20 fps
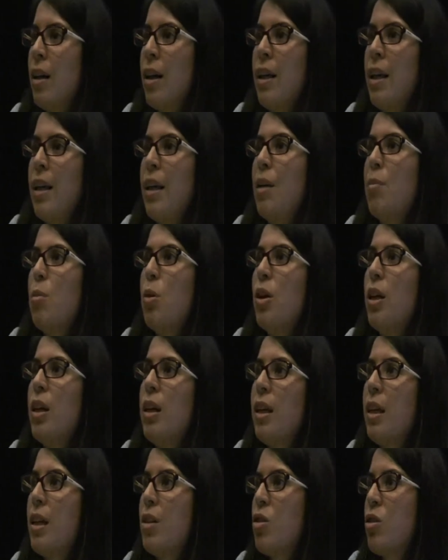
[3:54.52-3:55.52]
generemos
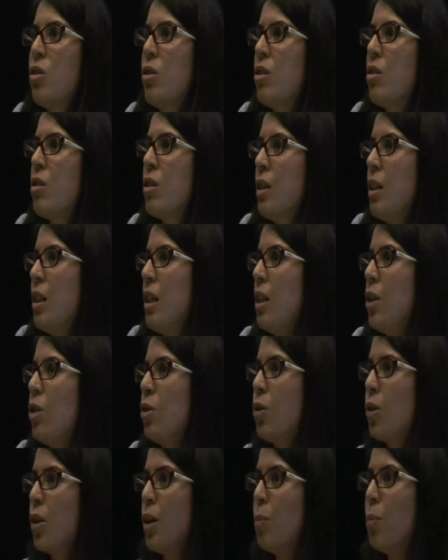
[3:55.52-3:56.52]
ingresos y
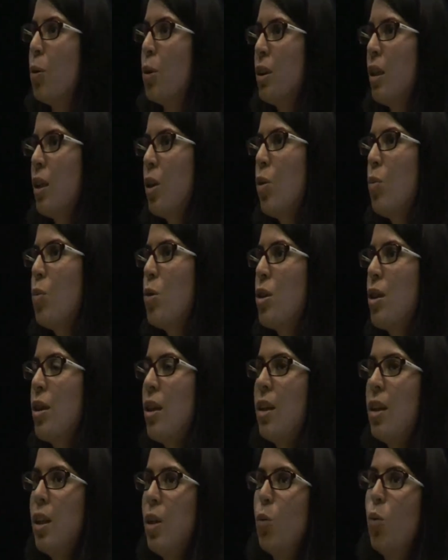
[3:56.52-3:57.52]
no nos importa cómo se
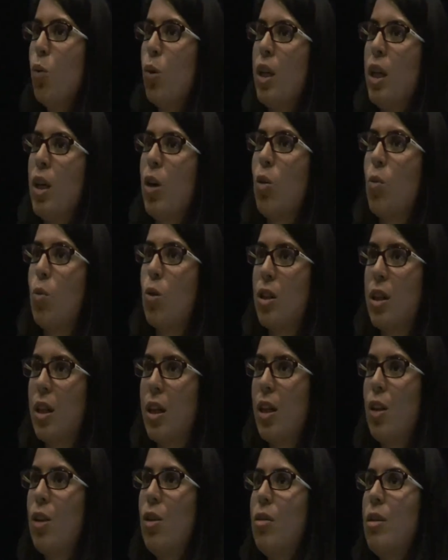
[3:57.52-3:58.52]
distribuye y cómo se
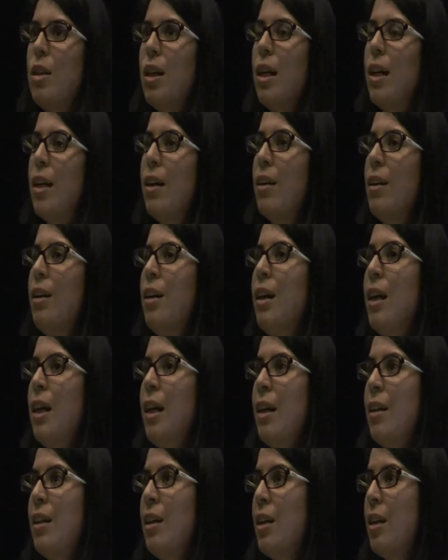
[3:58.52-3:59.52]
gestiona
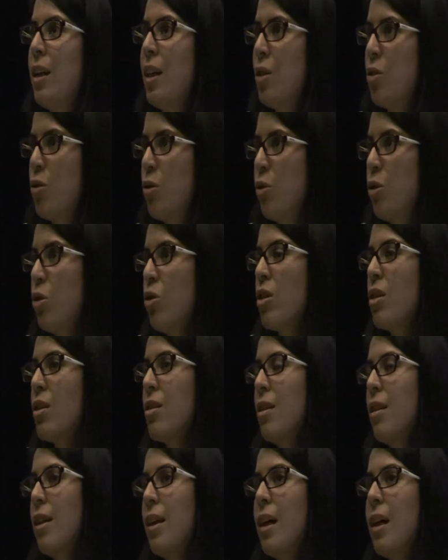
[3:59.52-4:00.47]
este ingreso. Entonces se